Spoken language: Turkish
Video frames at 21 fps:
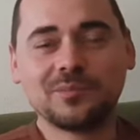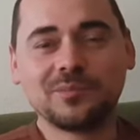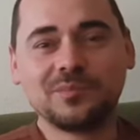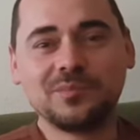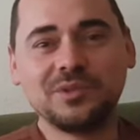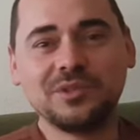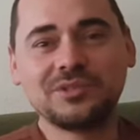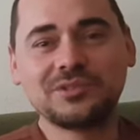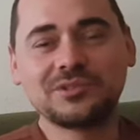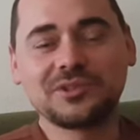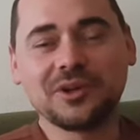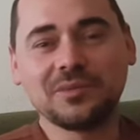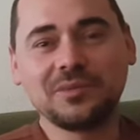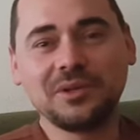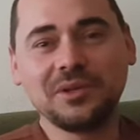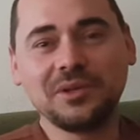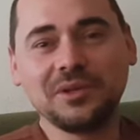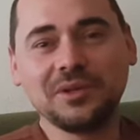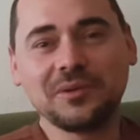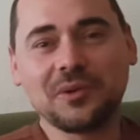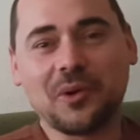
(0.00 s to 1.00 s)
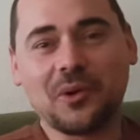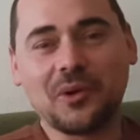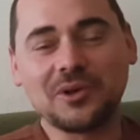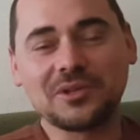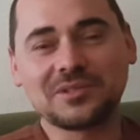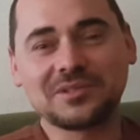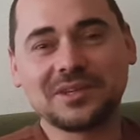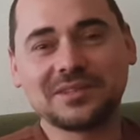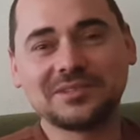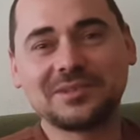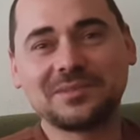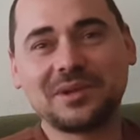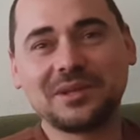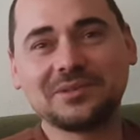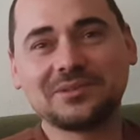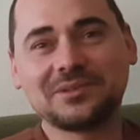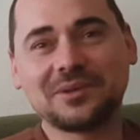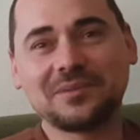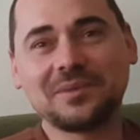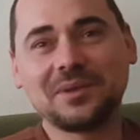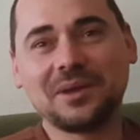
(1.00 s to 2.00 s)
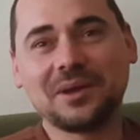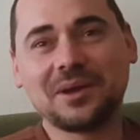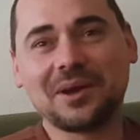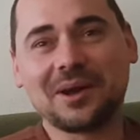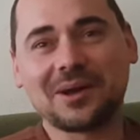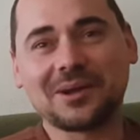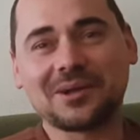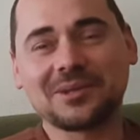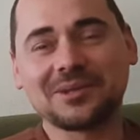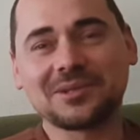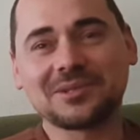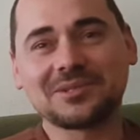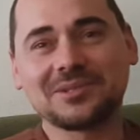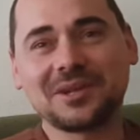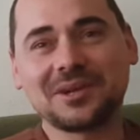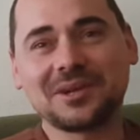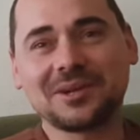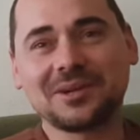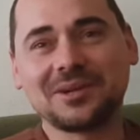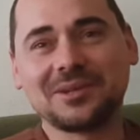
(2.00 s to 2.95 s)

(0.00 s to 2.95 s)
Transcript: Biz tabii o esnada ben tabii arkadaşlar